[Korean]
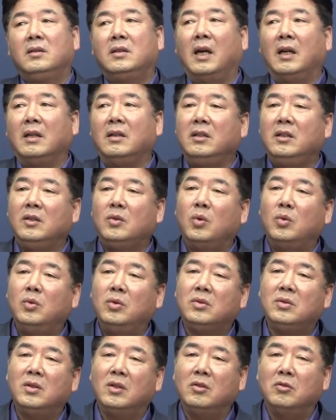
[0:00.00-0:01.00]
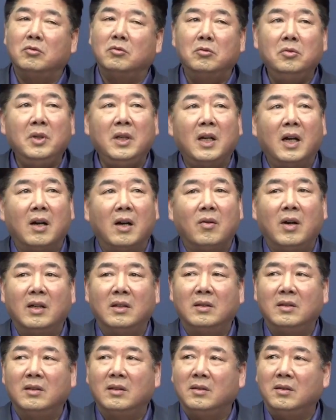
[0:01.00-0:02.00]
자기들이 도덕적 우위라고
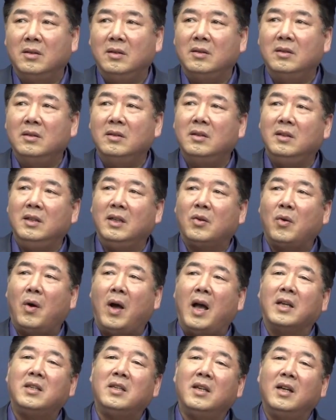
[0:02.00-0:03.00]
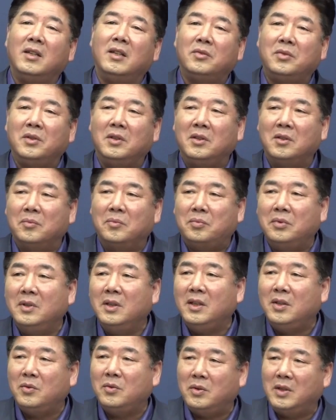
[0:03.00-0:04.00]
하는 것을 은근히 과시할 수 있는
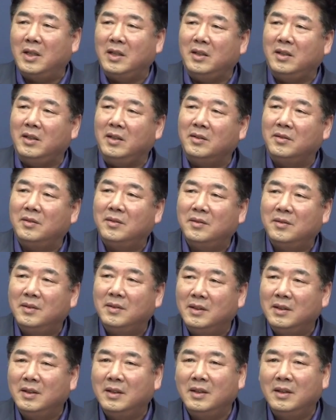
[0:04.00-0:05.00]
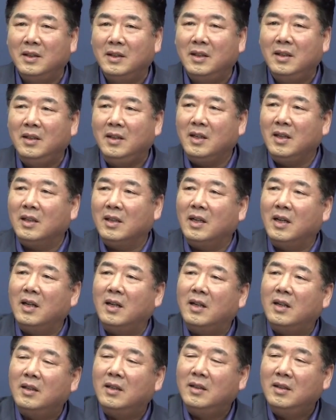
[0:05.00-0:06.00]
분위기 조장이 돼요. 이게
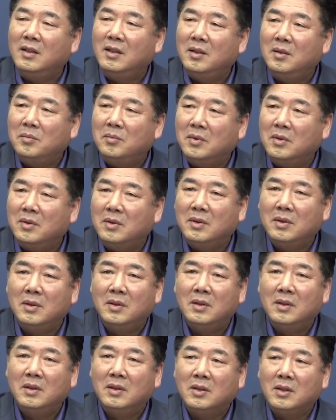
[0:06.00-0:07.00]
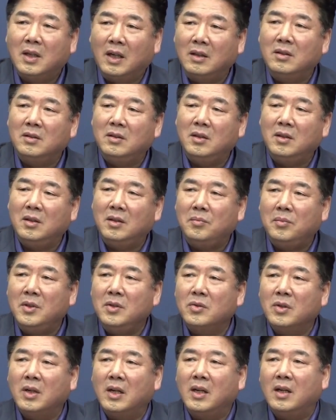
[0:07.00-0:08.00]
다 자기들이
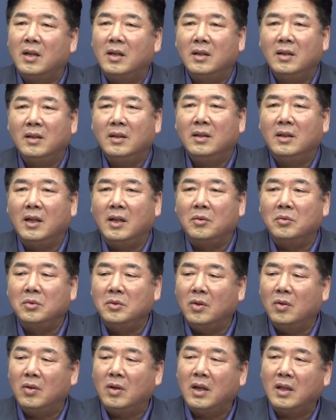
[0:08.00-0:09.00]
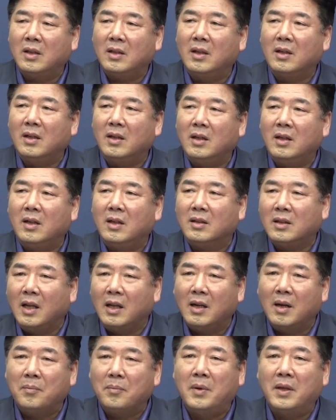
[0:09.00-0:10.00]
민주화 운동을 하다가
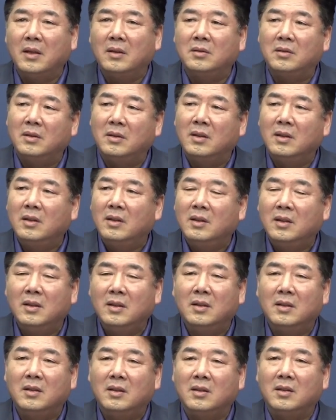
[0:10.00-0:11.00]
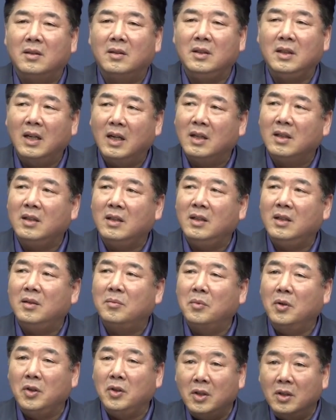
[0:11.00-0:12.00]
탄압받은 어,
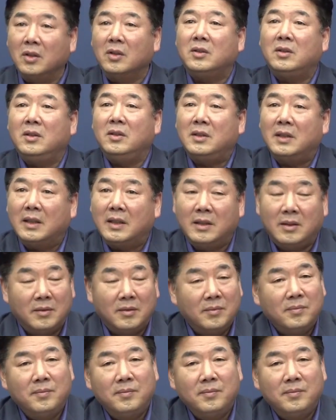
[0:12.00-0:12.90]
이야기 뭐 이런 것들이잖아요.